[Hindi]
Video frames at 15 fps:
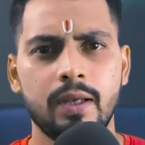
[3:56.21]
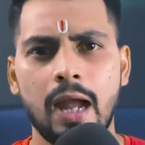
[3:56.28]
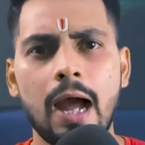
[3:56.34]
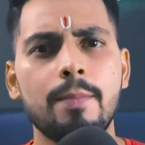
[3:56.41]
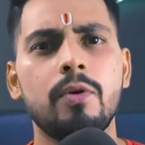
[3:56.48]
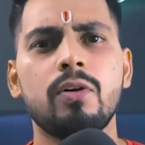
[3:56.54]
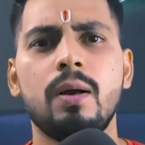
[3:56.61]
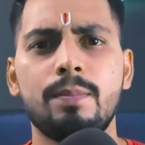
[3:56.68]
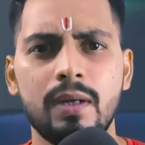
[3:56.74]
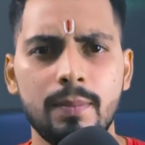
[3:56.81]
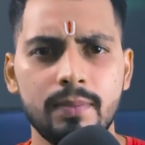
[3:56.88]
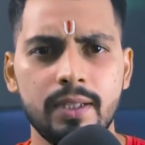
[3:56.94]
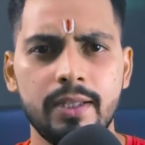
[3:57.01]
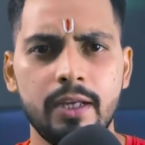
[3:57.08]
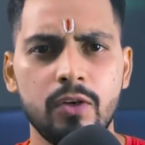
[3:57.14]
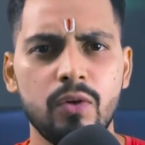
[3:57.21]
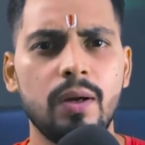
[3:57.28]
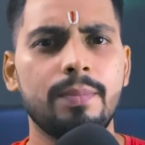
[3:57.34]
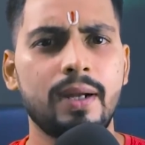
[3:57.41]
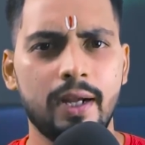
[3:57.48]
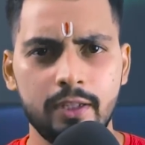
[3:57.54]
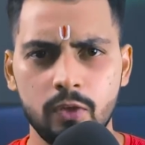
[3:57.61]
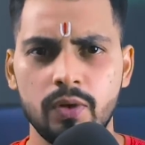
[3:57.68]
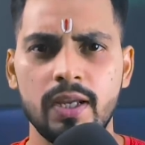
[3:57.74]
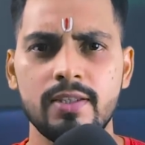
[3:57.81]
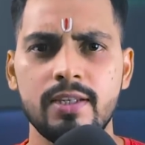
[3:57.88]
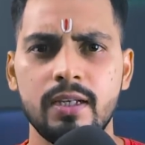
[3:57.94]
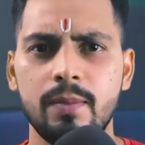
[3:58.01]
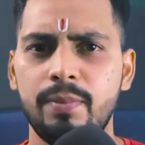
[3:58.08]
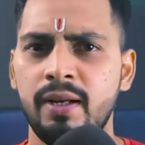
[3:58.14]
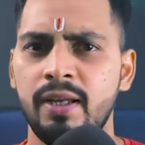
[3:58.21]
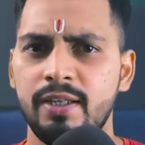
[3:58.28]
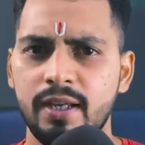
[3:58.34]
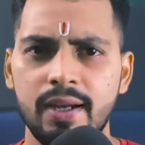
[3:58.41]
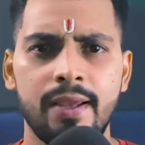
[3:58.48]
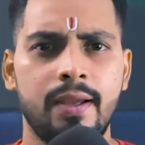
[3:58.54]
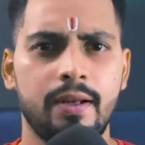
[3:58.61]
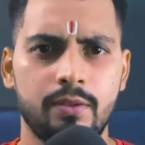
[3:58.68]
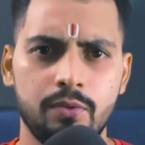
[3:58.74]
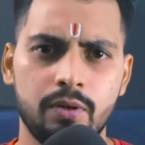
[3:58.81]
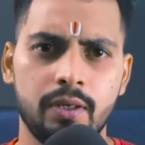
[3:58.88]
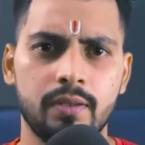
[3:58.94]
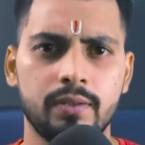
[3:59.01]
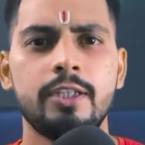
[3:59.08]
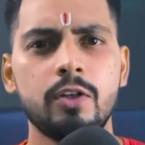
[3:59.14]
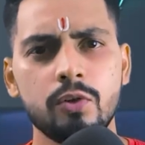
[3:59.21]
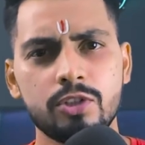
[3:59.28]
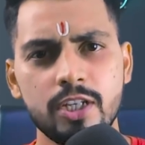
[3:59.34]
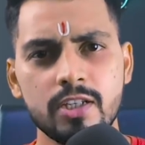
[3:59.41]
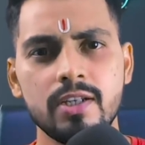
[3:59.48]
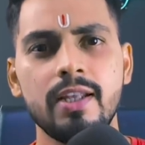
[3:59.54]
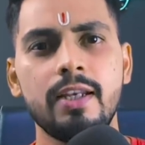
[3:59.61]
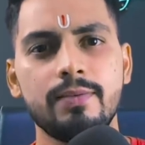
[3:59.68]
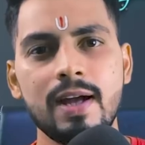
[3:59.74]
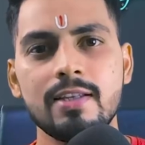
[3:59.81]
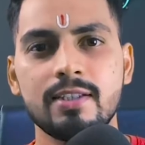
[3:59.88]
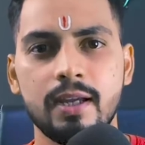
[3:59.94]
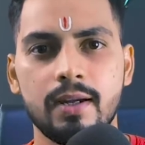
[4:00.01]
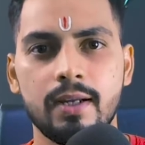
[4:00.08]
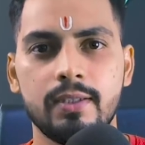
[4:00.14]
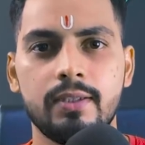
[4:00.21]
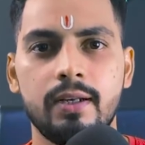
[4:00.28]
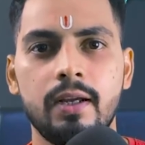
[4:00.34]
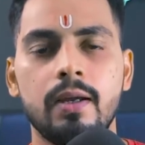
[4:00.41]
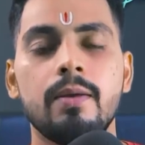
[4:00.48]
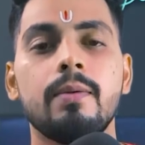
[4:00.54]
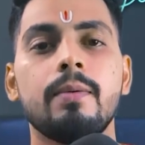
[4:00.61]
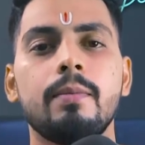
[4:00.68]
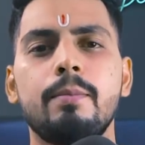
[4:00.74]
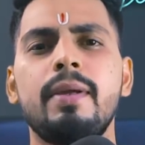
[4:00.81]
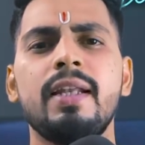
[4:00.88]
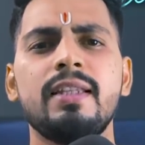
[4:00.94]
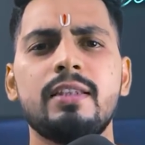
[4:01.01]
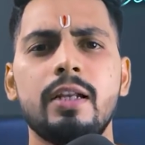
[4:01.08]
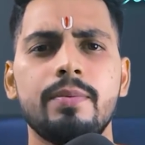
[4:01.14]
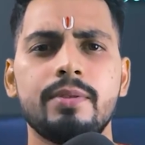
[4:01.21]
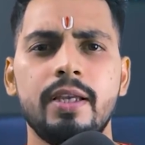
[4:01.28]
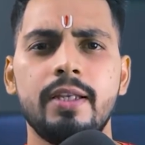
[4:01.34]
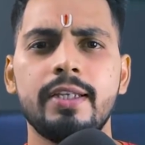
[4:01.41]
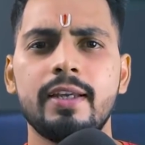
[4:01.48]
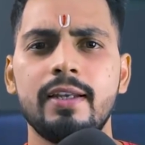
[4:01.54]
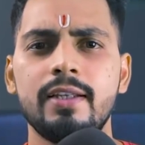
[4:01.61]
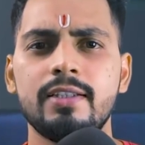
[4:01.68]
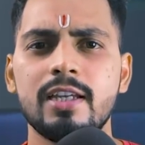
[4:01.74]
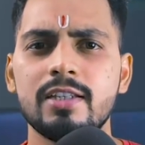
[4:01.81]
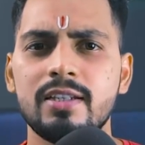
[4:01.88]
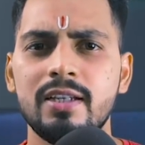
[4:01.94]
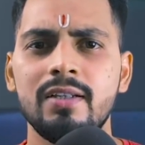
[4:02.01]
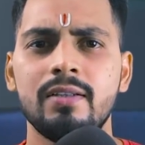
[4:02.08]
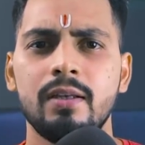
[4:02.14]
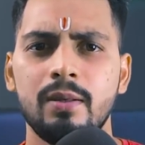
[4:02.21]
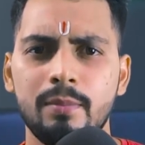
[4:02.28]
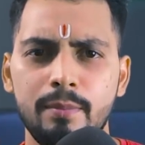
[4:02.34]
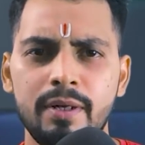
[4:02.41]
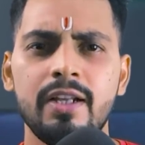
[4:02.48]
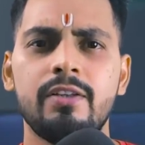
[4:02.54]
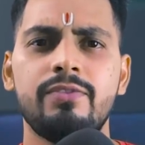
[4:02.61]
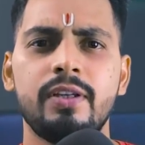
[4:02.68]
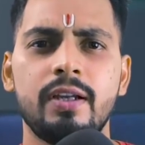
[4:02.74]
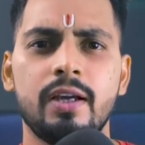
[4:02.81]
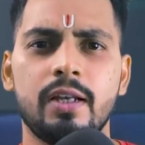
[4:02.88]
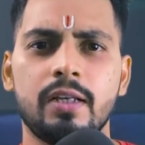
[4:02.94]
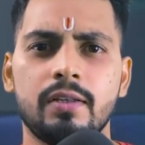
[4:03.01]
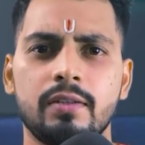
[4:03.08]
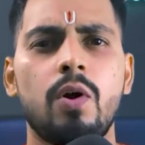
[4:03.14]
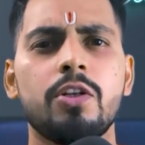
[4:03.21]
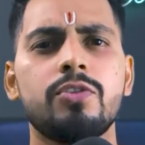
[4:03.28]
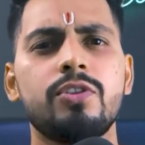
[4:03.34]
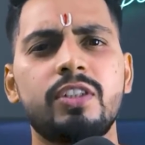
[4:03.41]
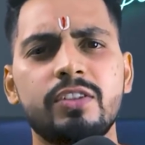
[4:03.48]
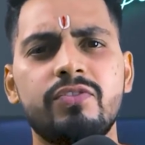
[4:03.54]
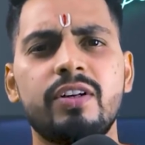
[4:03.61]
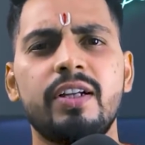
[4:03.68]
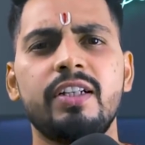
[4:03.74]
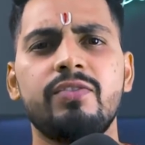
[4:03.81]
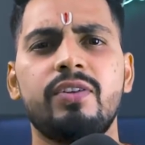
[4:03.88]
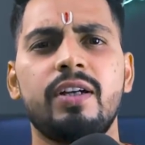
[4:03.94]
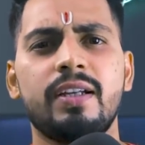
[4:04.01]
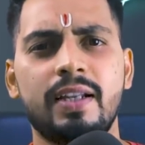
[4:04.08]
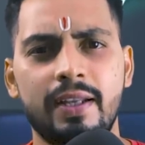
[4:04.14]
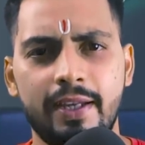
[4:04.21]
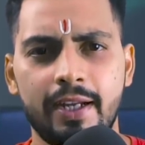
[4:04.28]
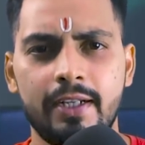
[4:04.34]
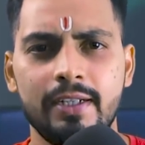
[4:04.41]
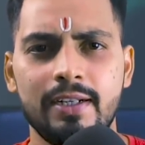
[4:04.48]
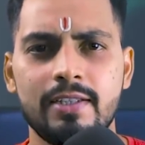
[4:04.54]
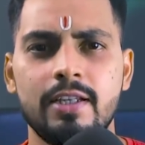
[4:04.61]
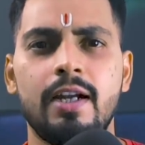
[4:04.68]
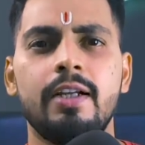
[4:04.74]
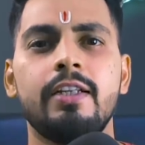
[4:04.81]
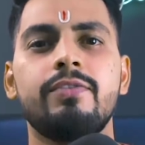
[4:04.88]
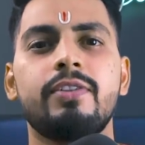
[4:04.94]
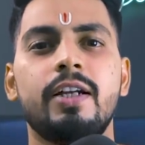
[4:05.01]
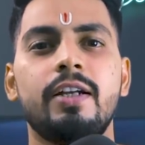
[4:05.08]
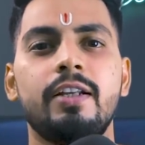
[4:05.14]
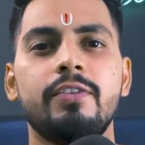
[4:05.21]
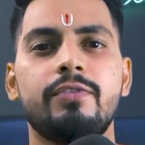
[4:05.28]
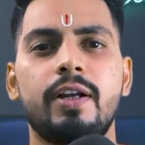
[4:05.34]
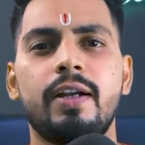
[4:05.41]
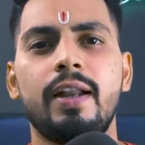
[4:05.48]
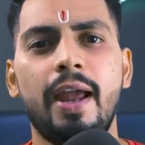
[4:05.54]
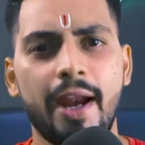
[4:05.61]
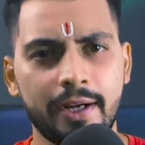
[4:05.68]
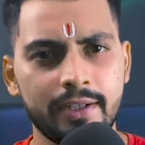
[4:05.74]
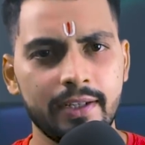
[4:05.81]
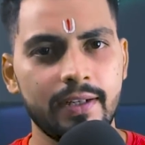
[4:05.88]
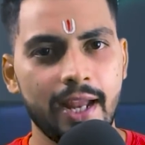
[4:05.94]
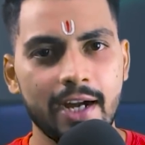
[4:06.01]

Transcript: आप लोग अपना अपना देख लो आप खरीदोगे इनसे कपड़े या नहीं खरीदोगे ये लोग जश्न रिवाज कर रहे थे ना मेरे तरफ से इनके लिए जश्न मिडिल फिंगर है और ये जो डिफरेंट डिफरेंट क्रिकेटर्स हैं डिफरेंट डिफरेंट एक्टर